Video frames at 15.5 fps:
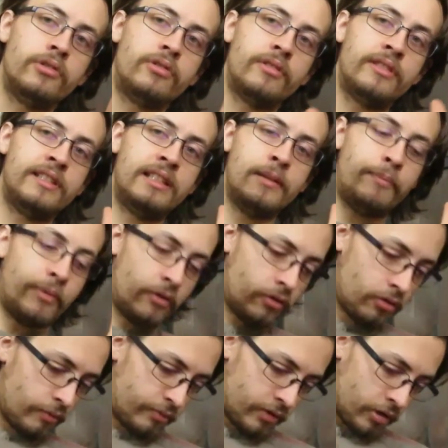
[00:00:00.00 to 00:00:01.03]
Je ne sais pas
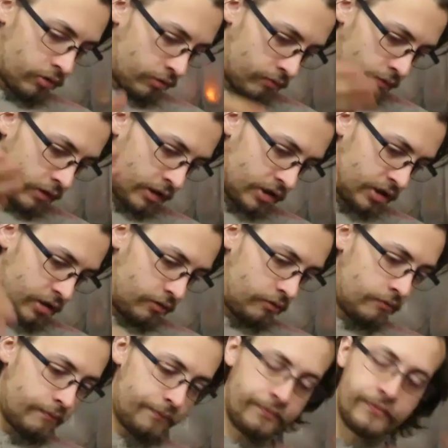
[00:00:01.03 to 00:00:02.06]
encore. Putain, je me crache
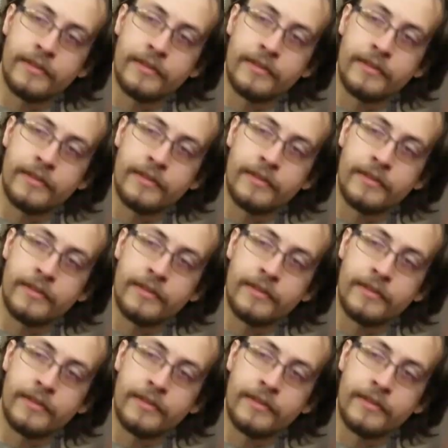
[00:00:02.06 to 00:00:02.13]
dessus.